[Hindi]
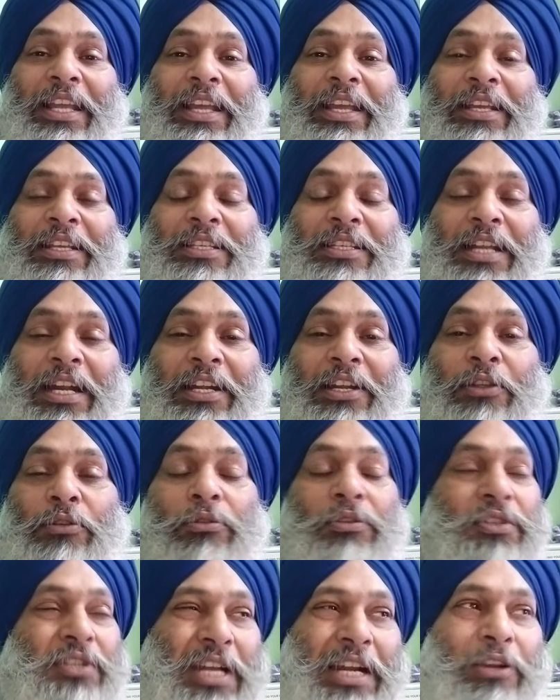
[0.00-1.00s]
देंगे
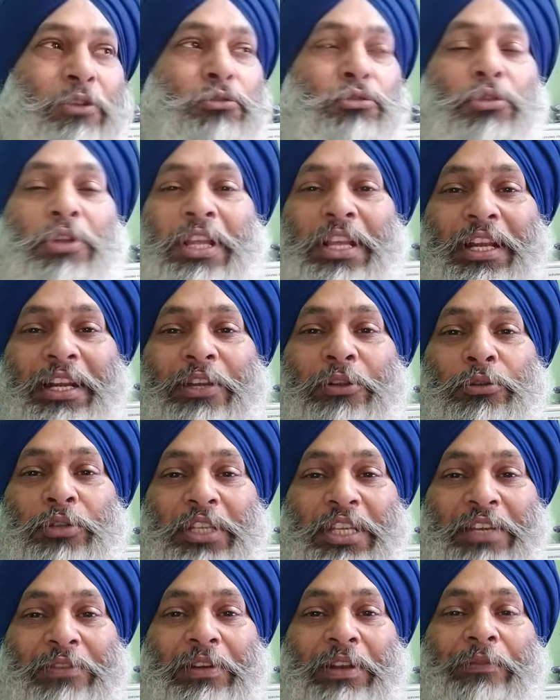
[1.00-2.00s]
स्केड्यूल स्केड्यूल तो नहीं करनी
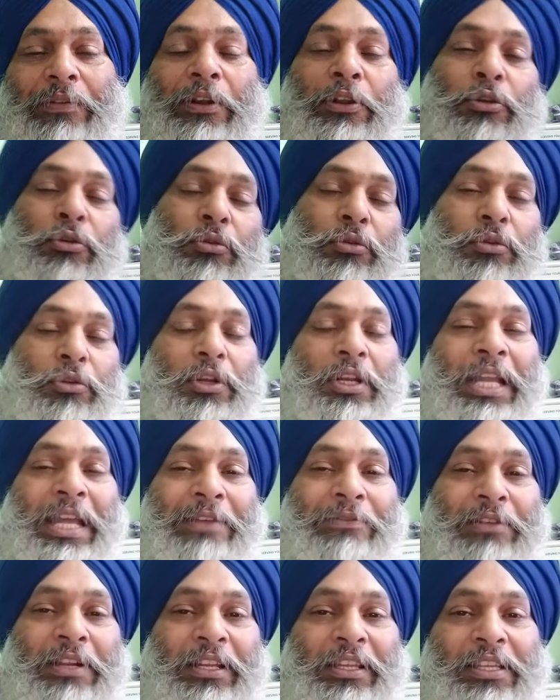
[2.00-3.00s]
होती ये वाली वीडियो
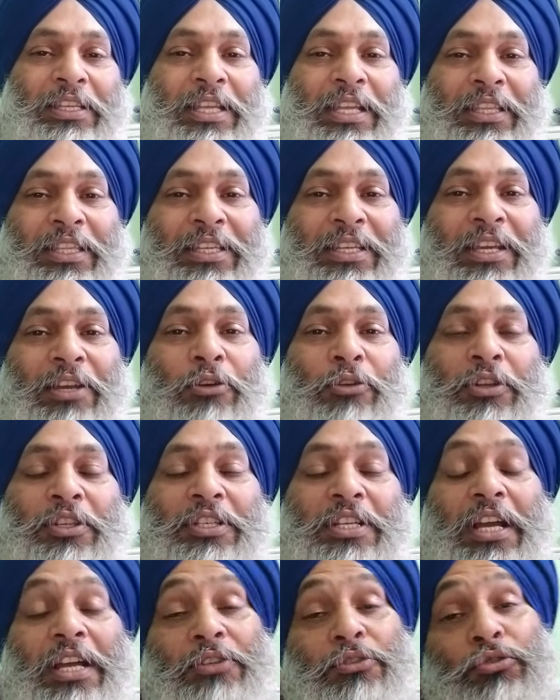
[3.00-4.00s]
लाइव कर दी जाती है और
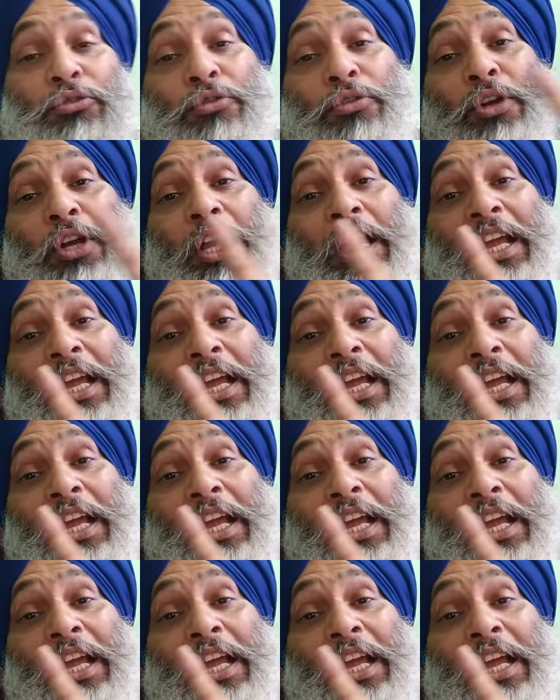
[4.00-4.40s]
इसका जो